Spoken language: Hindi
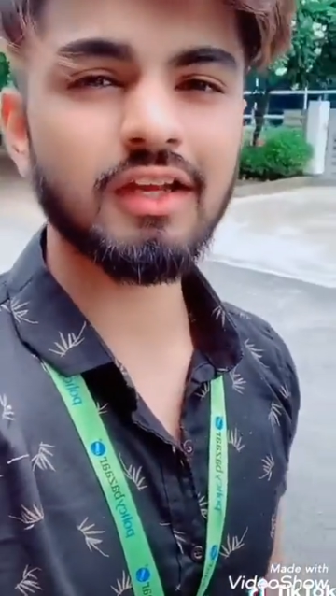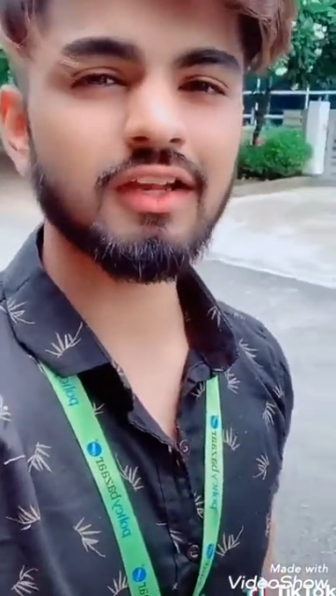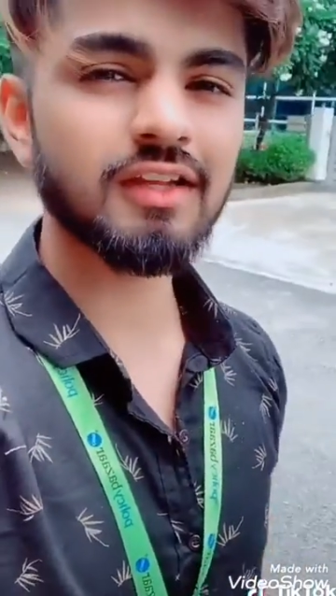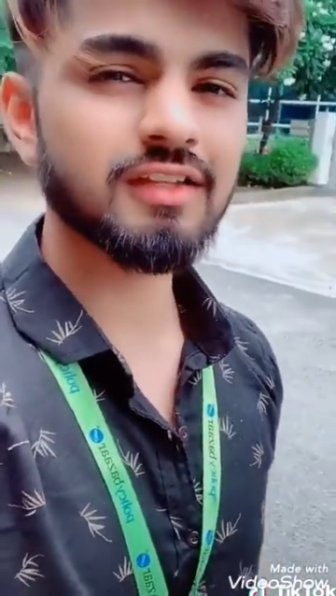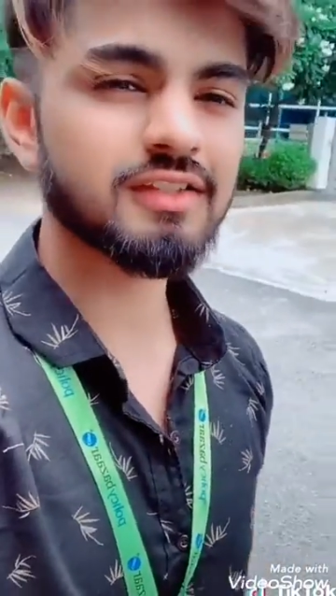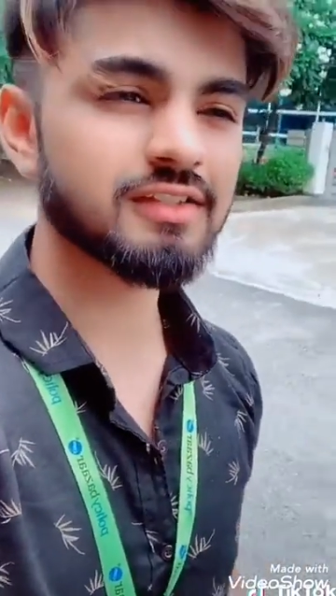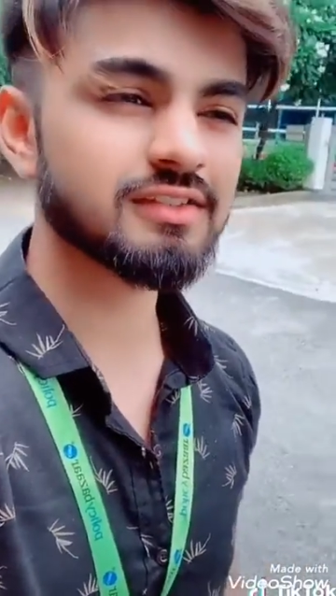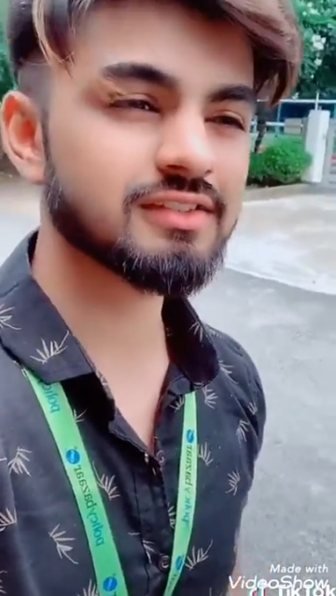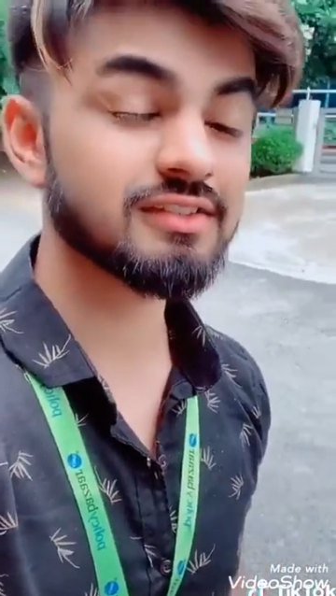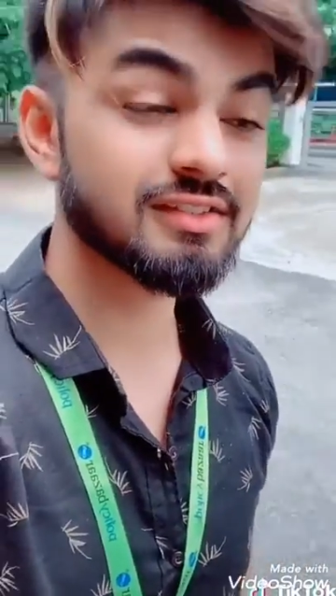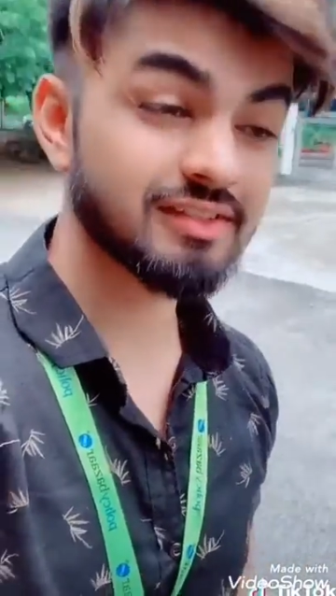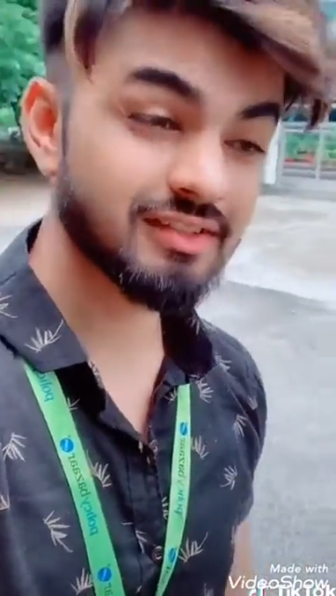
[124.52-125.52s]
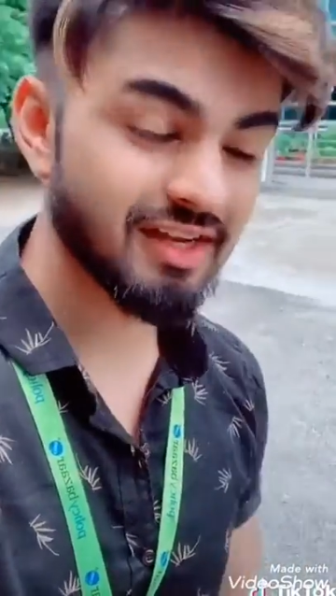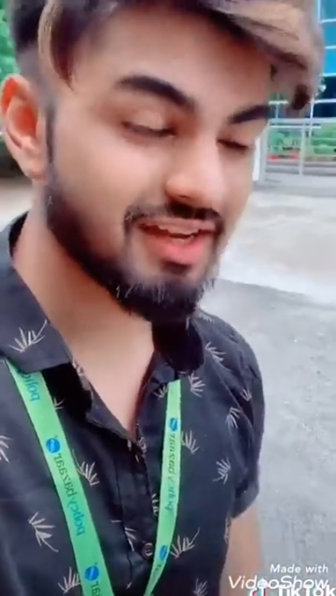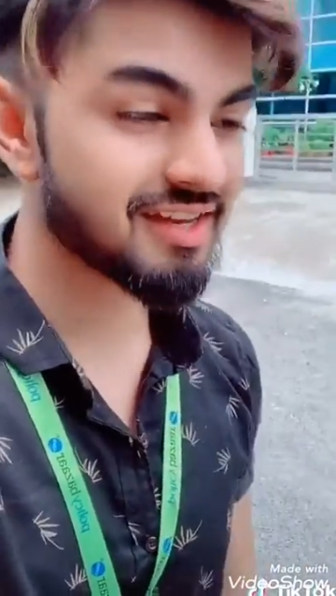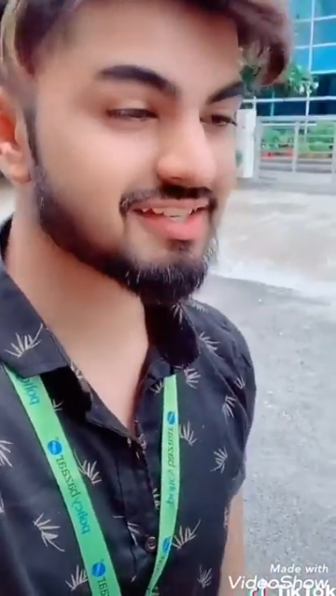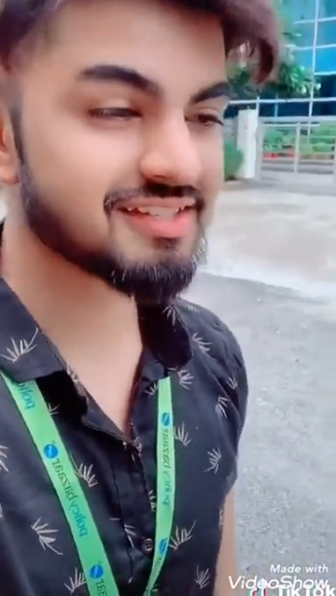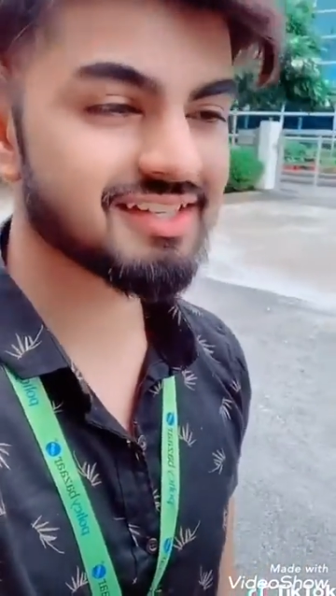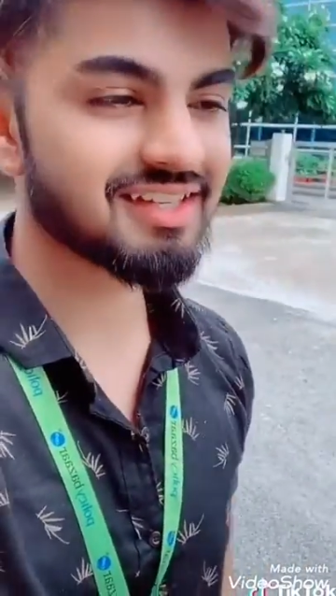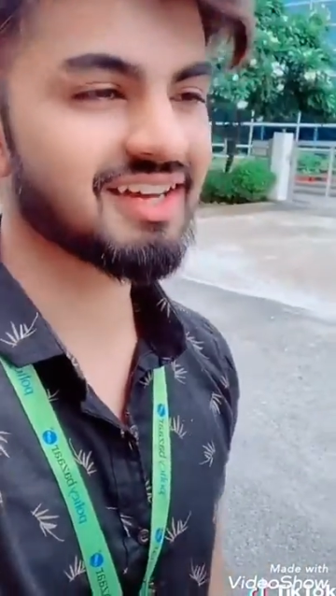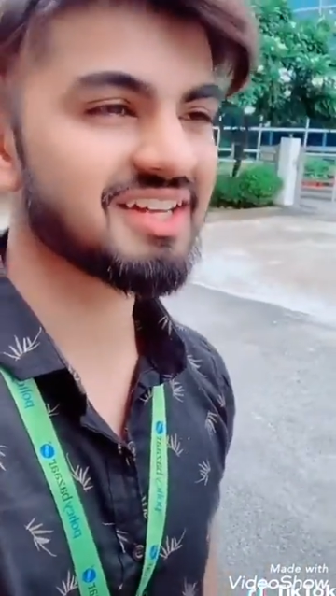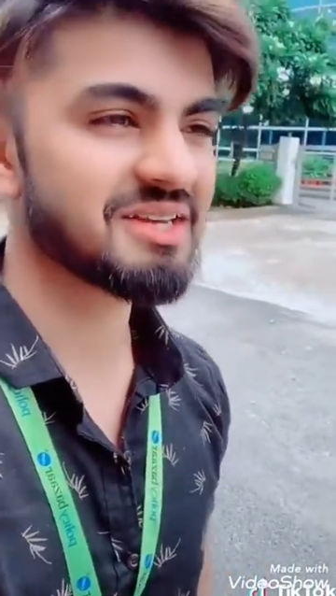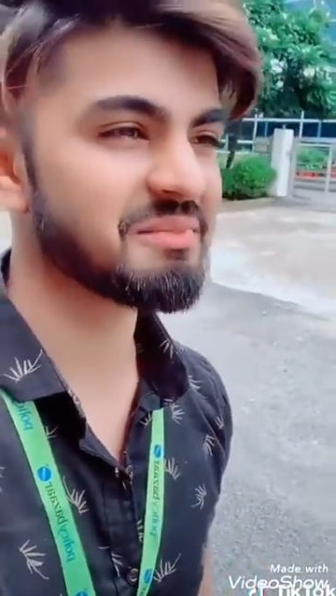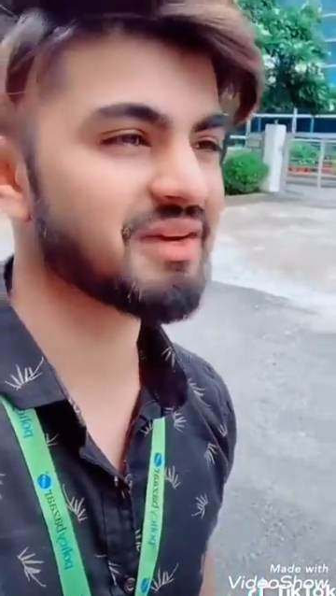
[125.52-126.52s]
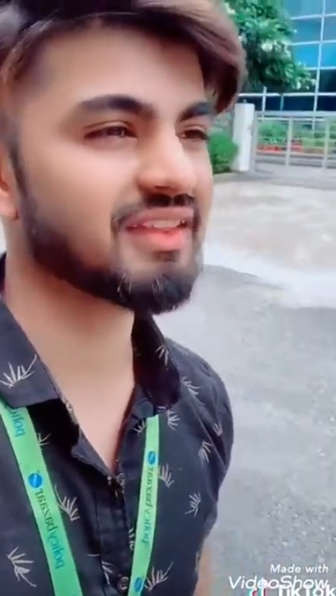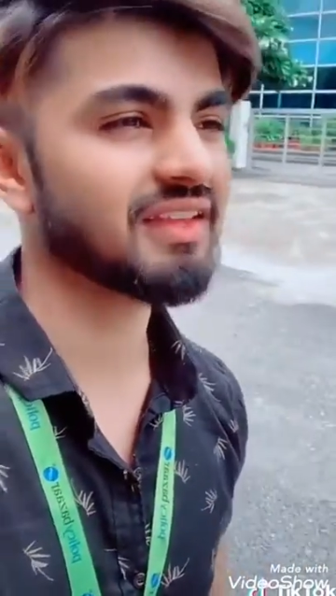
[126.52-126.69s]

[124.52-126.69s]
के लिए स्टेटस लगाने पड़ते